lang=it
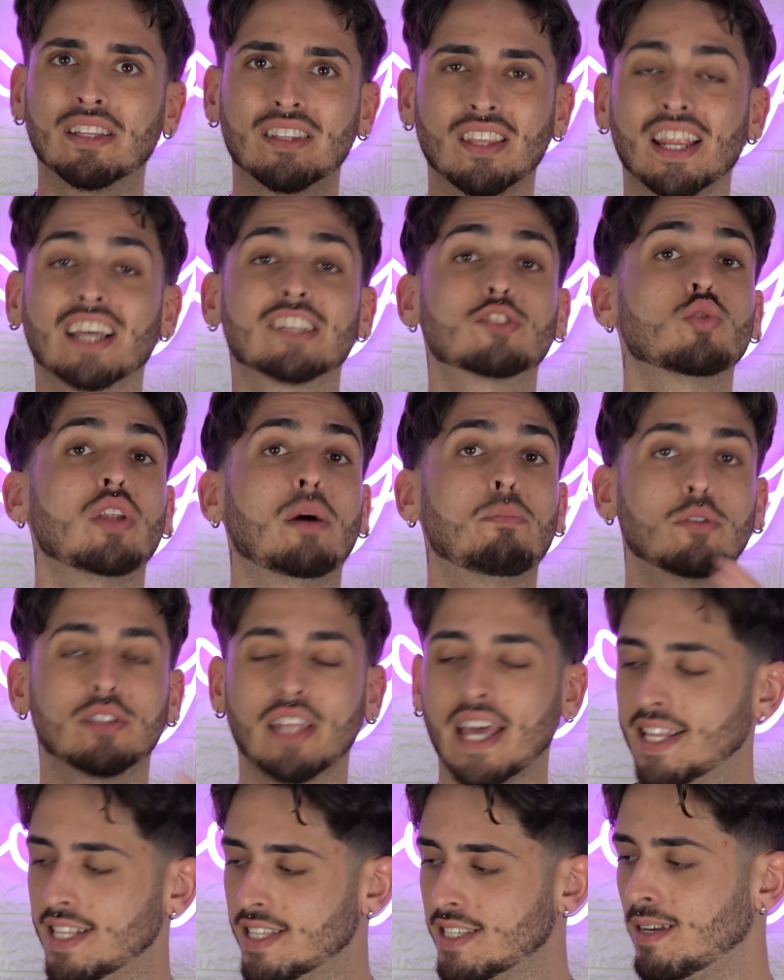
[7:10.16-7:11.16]
batteria e sulla
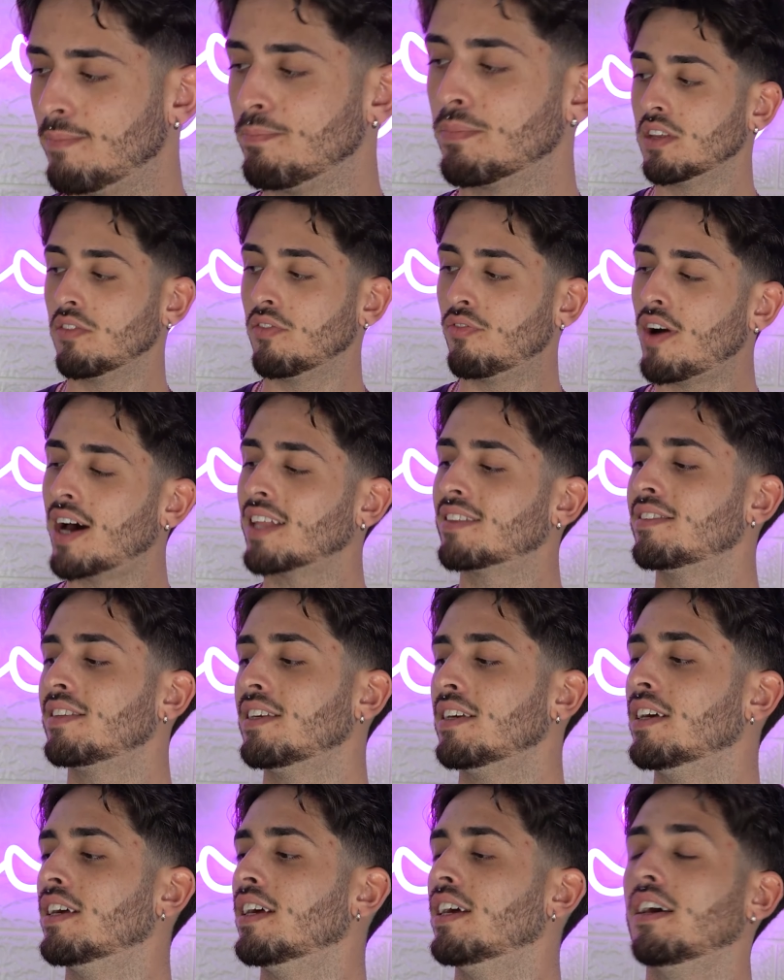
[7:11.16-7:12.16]
potenza.
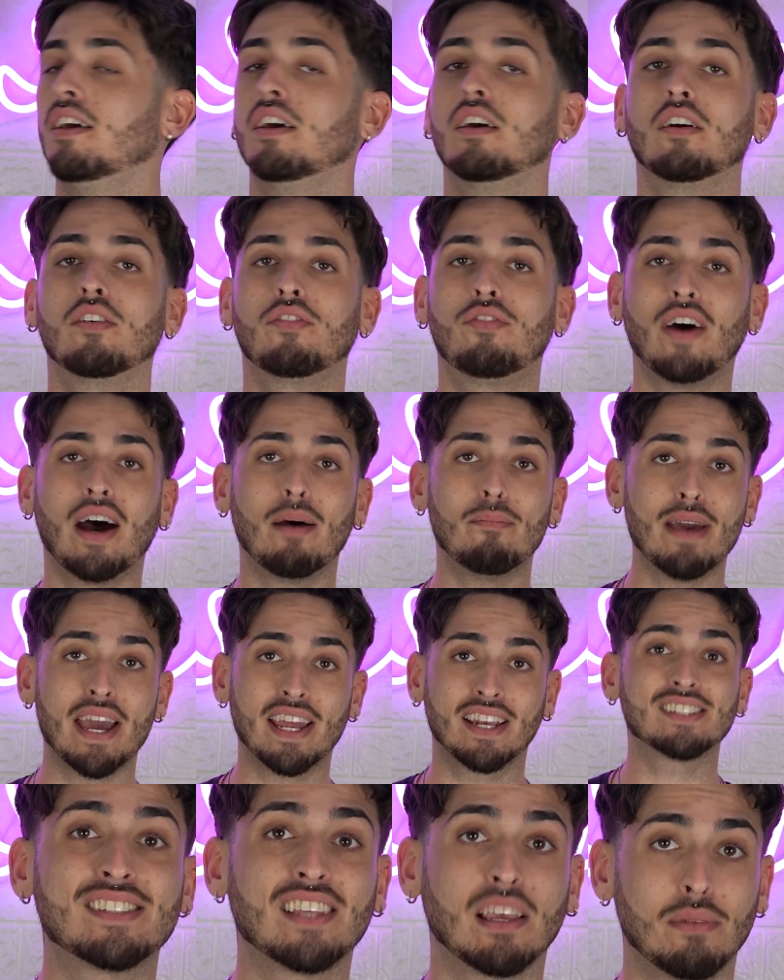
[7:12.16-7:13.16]
Infatti fa
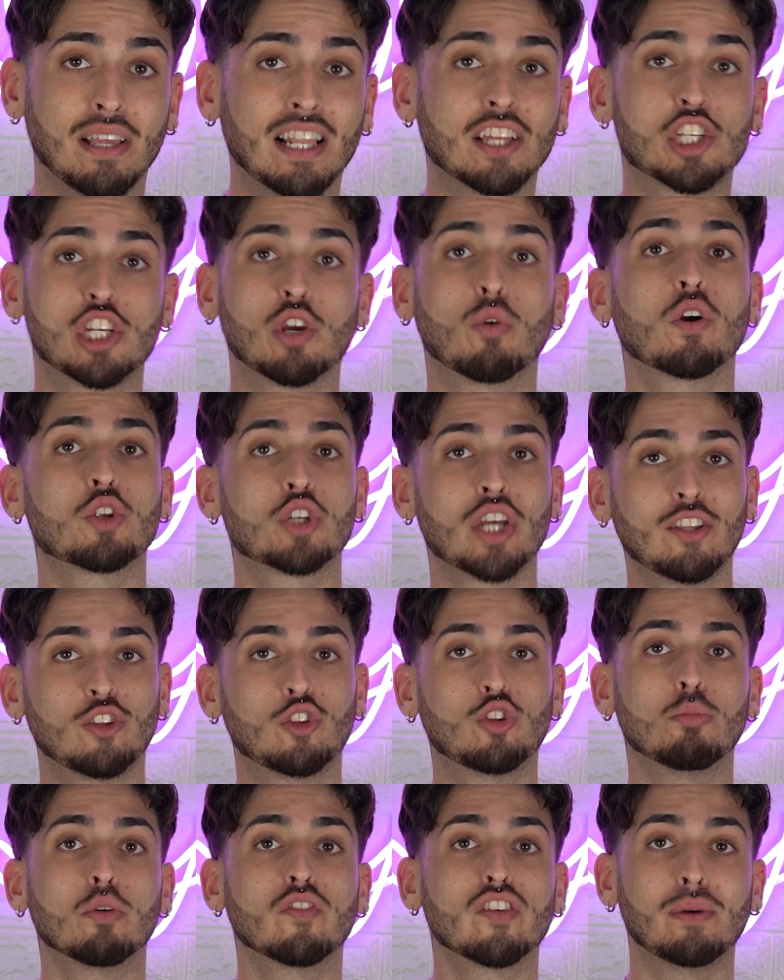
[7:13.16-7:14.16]
ben
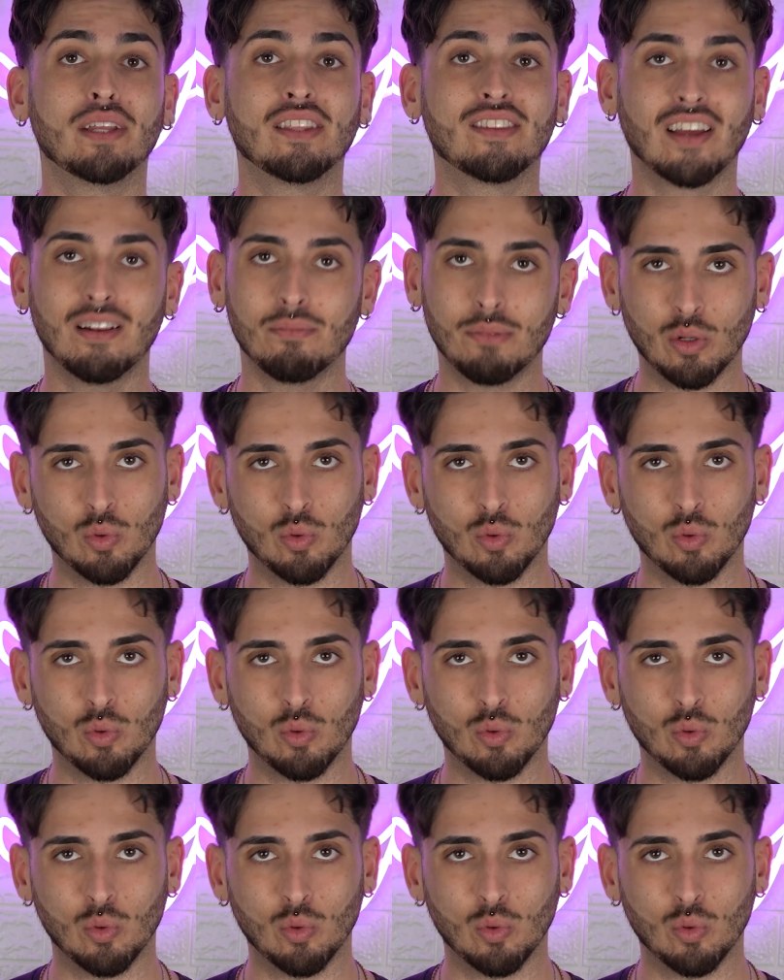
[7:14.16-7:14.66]
6500 movimenti al